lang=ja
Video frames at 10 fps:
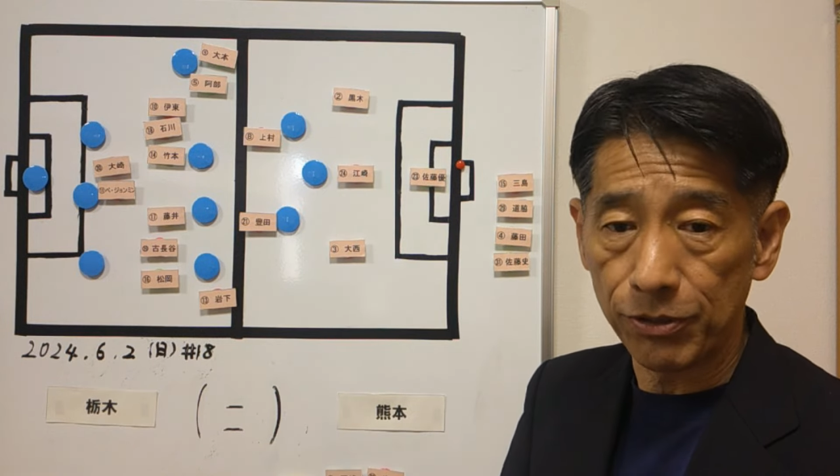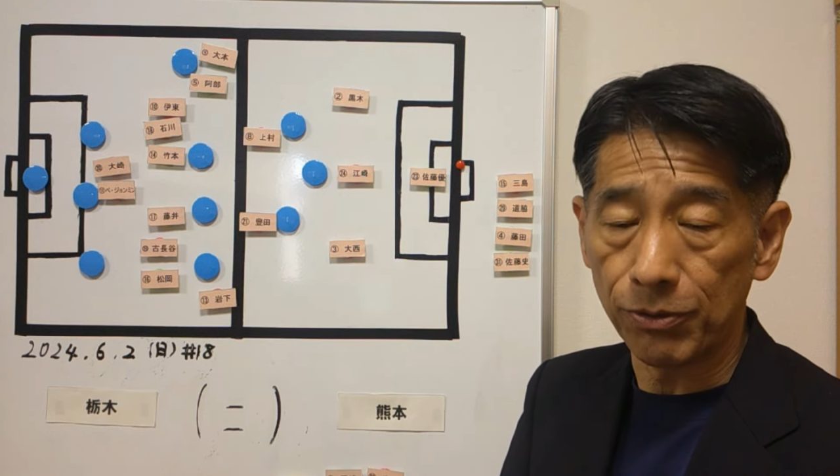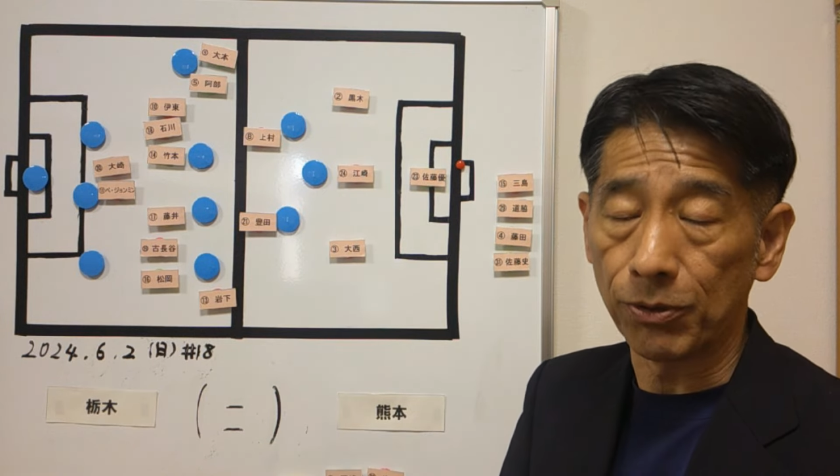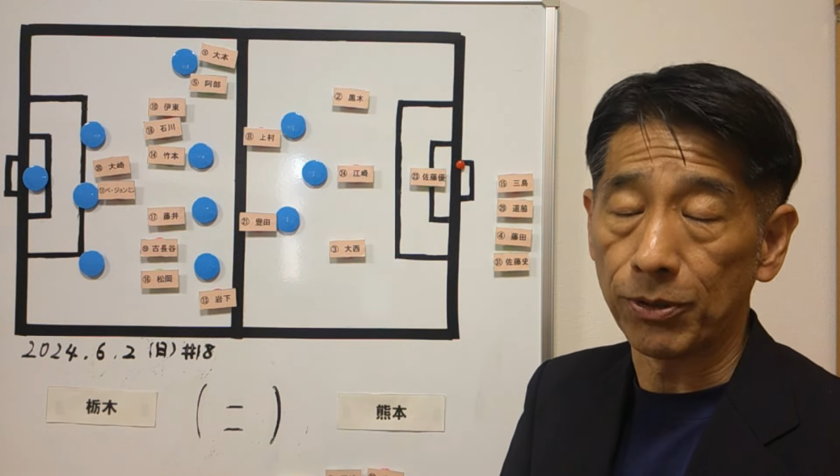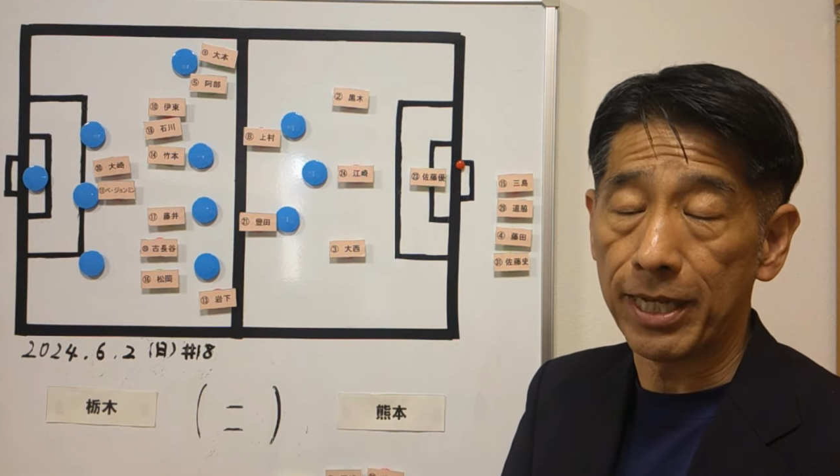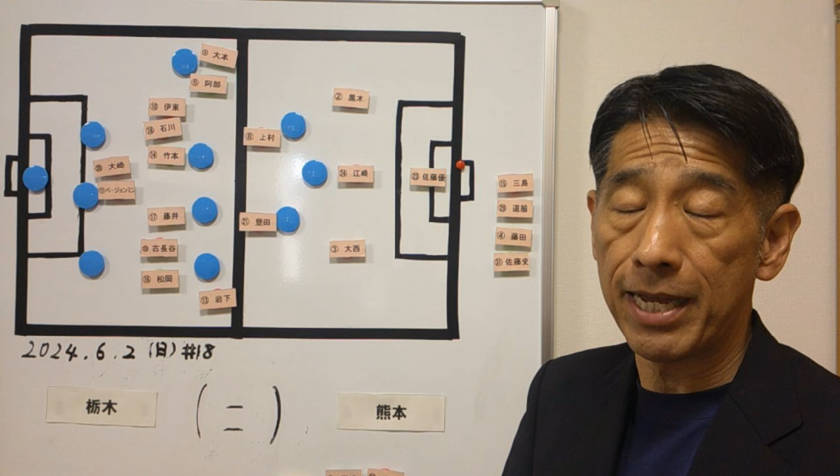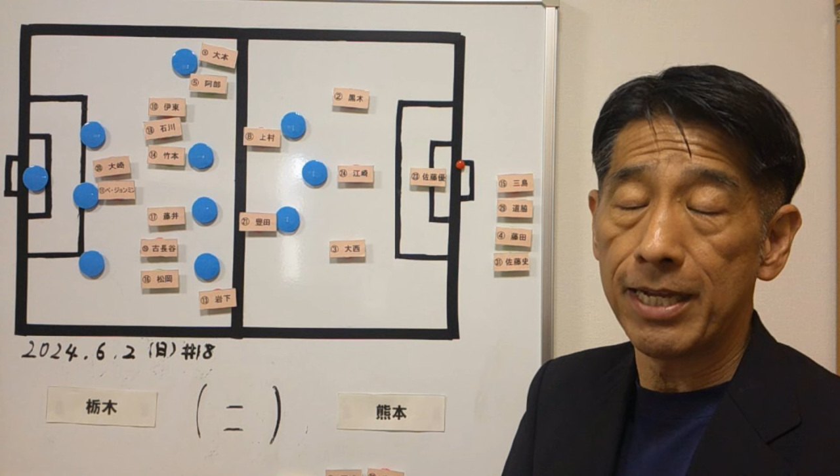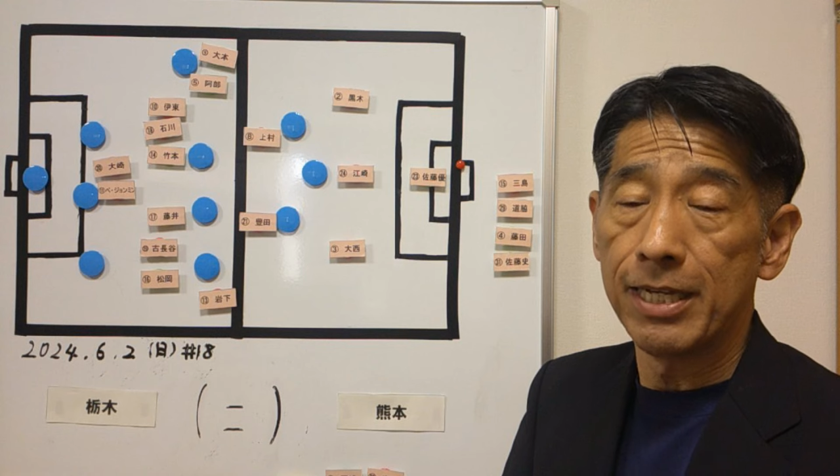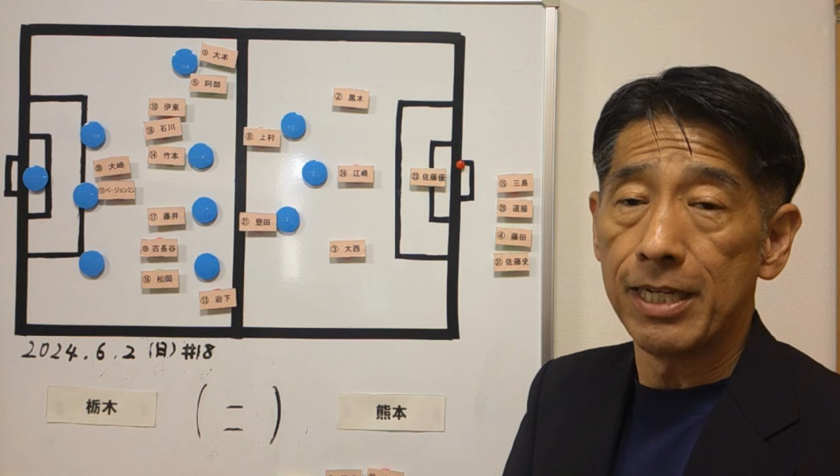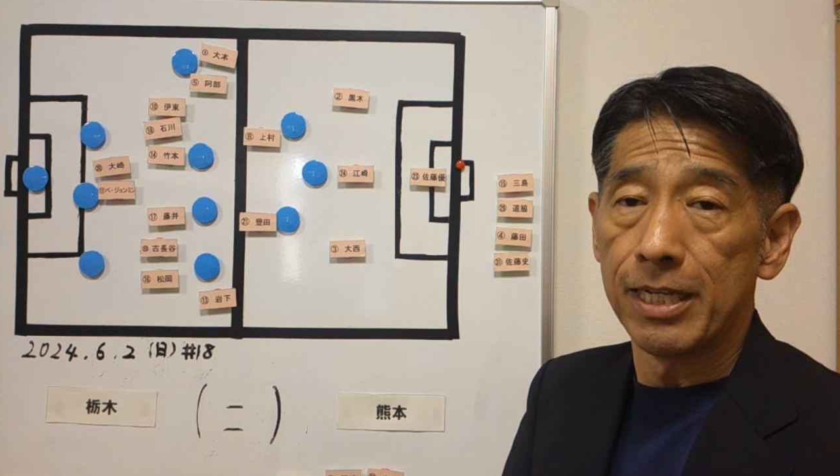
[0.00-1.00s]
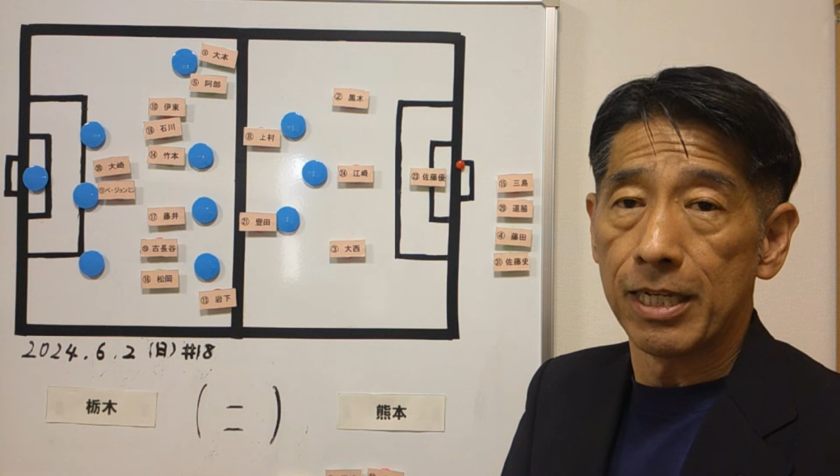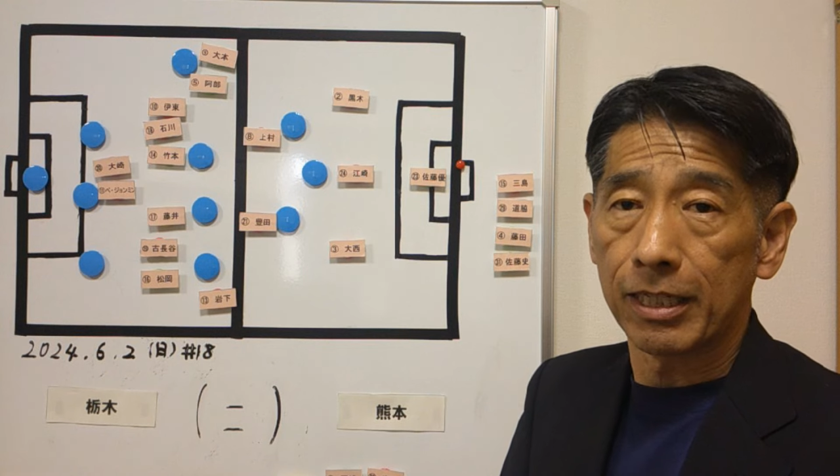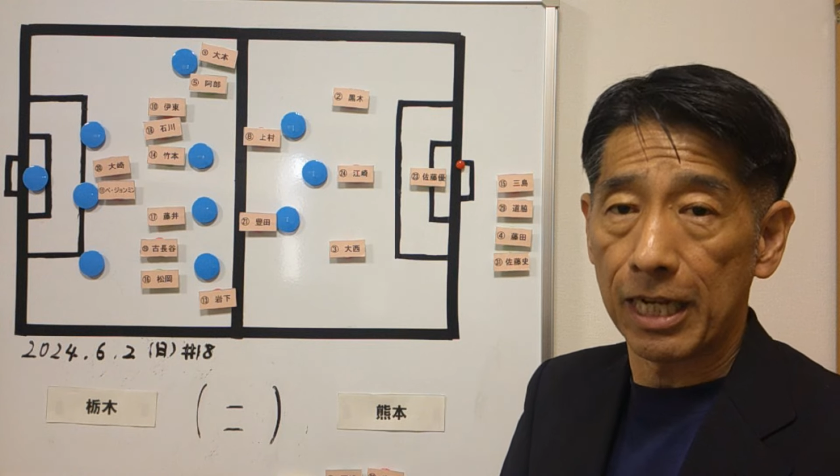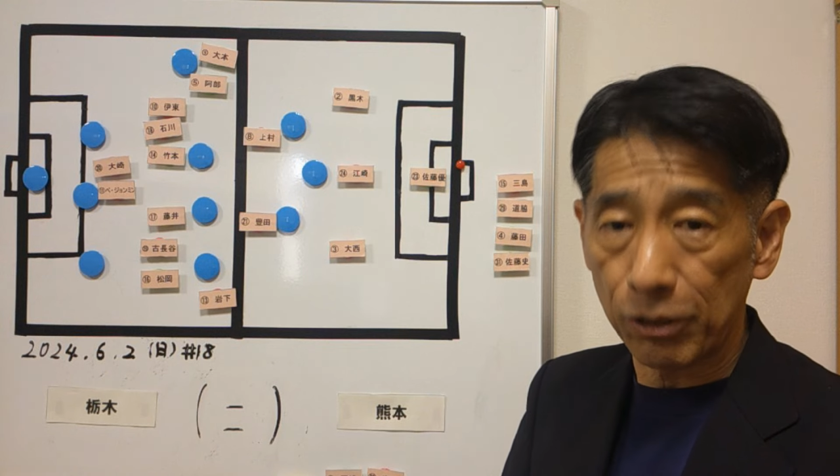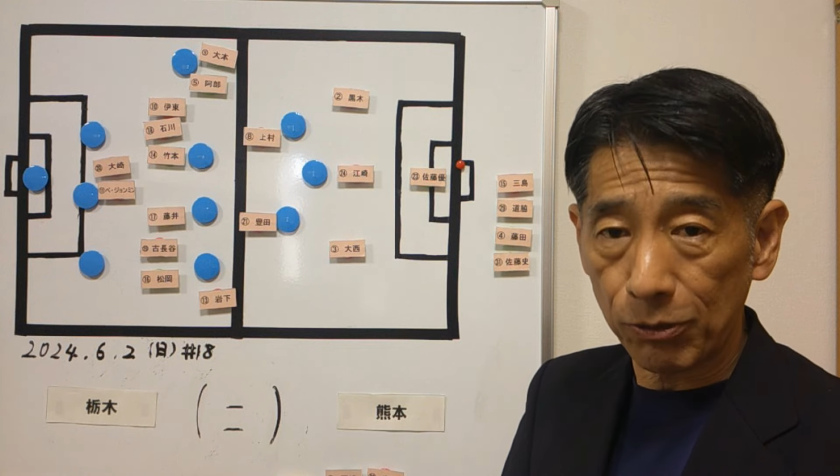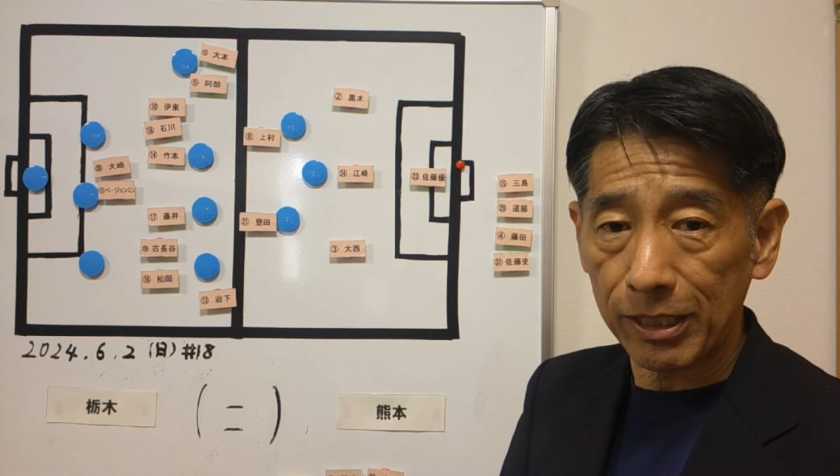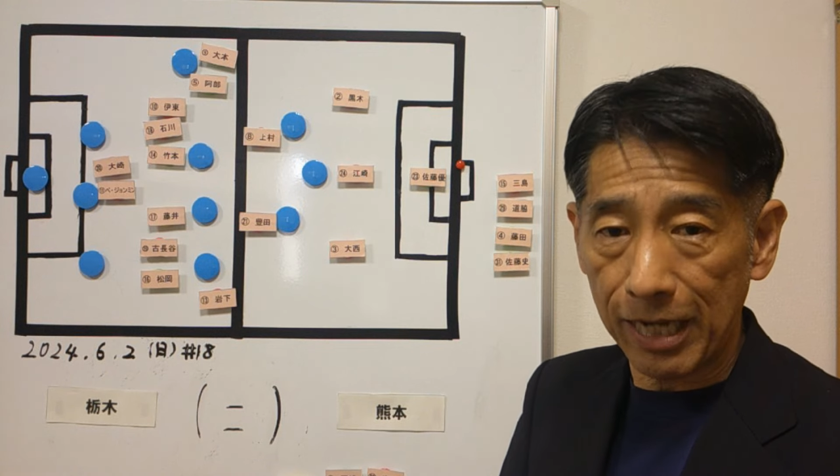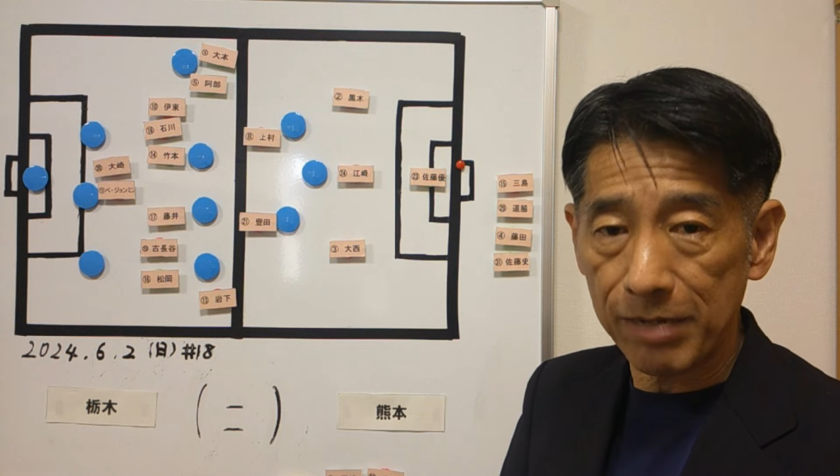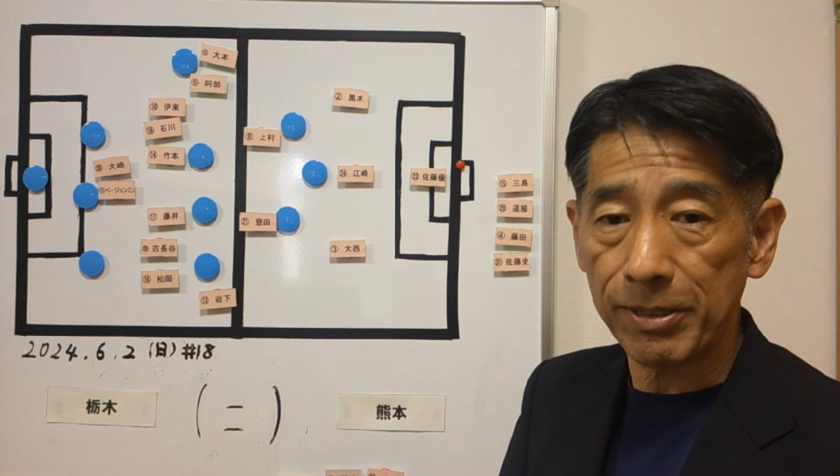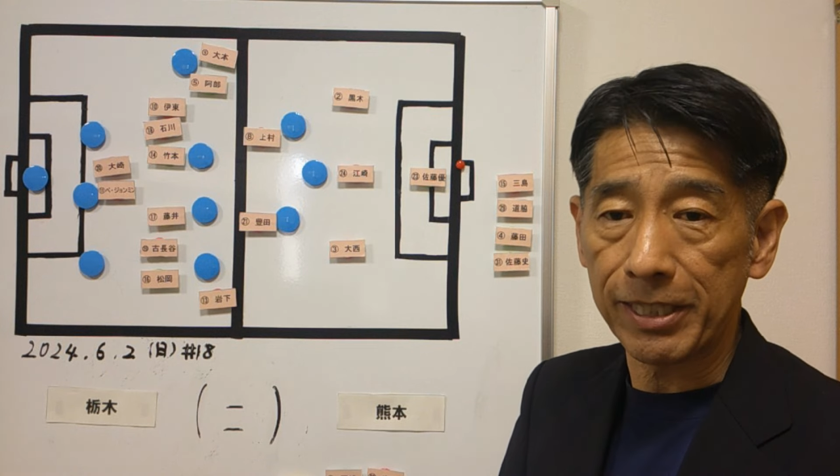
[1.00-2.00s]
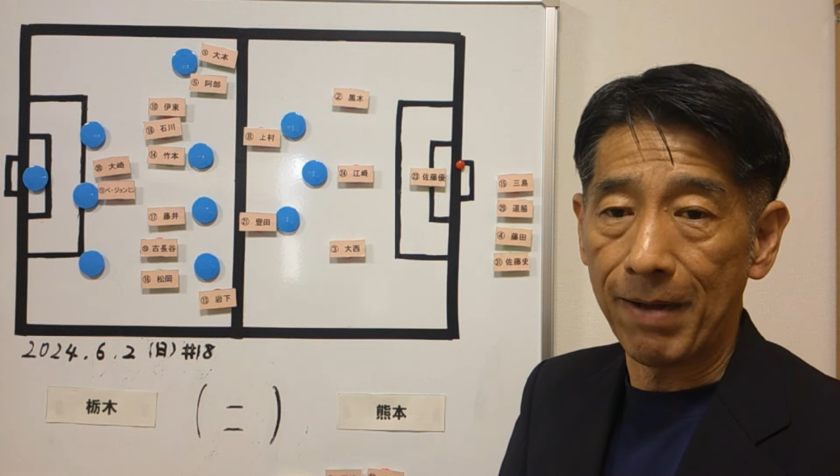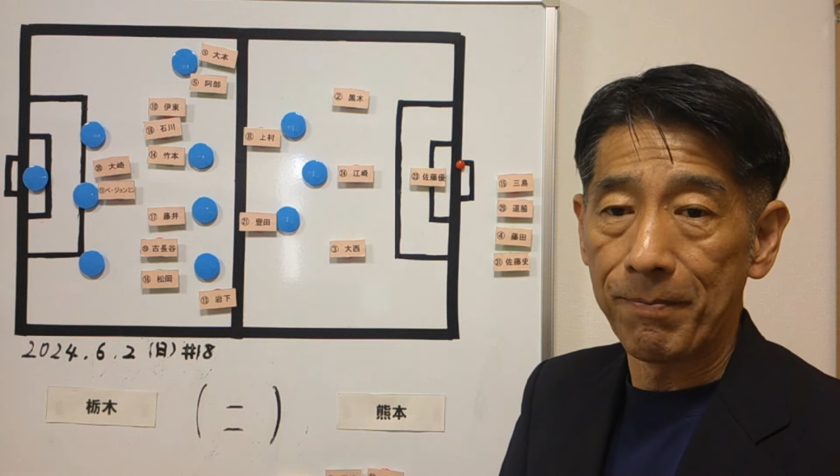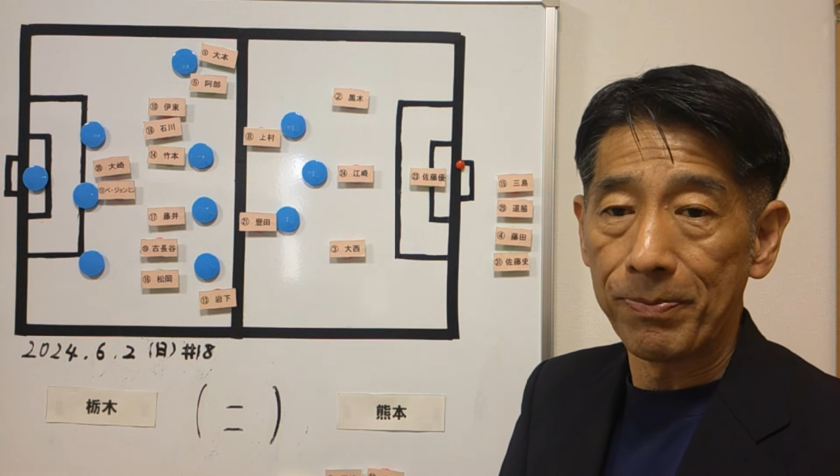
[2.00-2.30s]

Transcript: いうことで監督が変わりました、